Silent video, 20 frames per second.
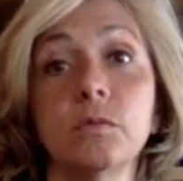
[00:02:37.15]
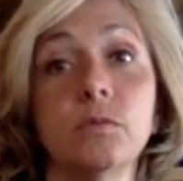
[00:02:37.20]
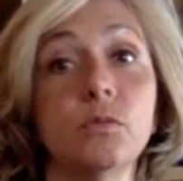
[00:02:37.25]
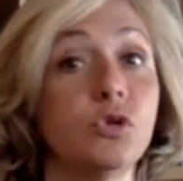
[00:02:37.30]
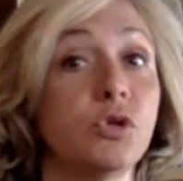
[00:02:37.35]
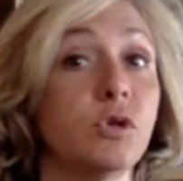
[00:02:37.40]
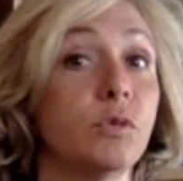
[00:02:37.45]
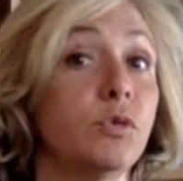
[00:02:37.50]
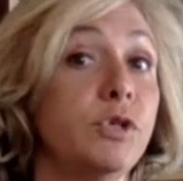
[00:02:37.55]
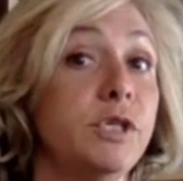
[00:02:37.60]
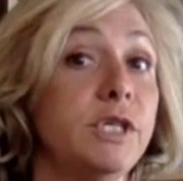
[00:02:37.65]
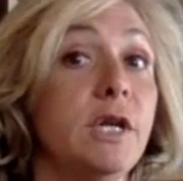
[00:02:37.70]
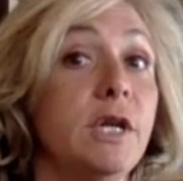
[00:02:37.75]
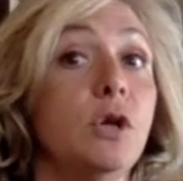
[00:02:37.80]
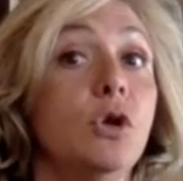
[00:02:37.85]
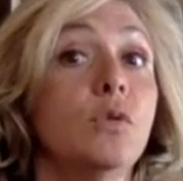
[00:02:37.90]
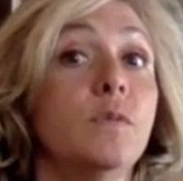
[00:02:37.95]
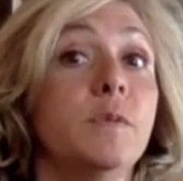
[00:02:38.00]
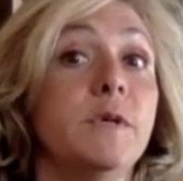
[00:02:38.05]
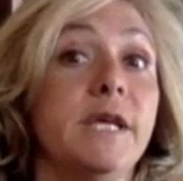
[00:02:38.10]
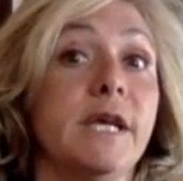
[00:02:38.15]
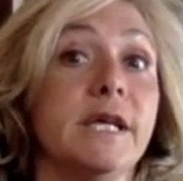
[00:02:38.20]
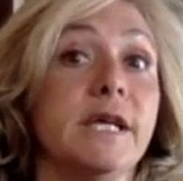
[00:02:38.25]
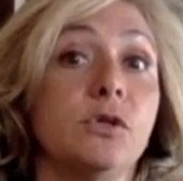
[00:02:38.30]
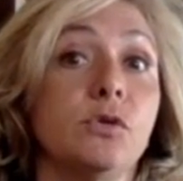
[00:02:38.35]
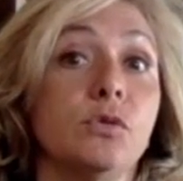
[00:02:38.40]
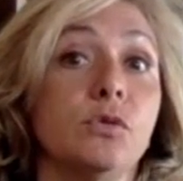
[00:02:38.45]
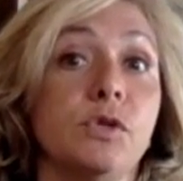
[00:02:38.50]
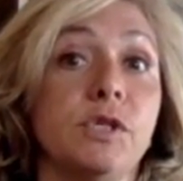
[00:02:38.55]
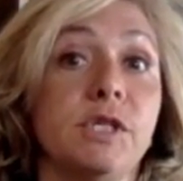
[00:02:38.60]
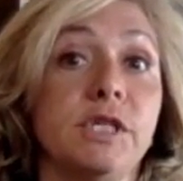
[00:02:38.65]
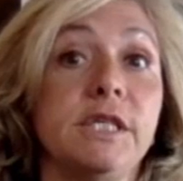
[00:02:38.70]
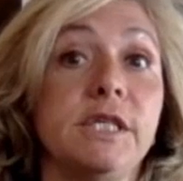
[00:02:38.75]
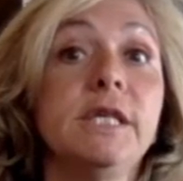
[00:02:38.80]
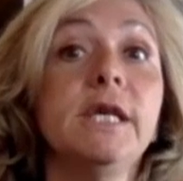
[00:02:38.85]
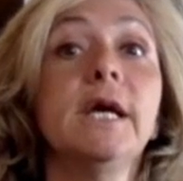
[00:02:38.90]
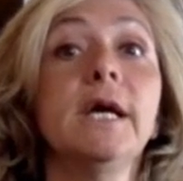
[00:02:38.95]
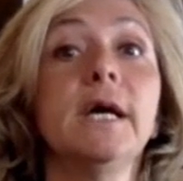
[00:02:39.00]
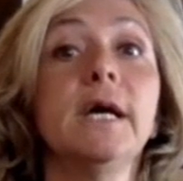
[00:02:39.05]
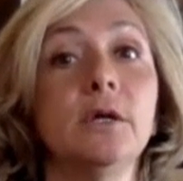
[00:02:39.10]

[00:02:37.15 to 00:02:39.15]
me semble-t-il, l'obligation aussi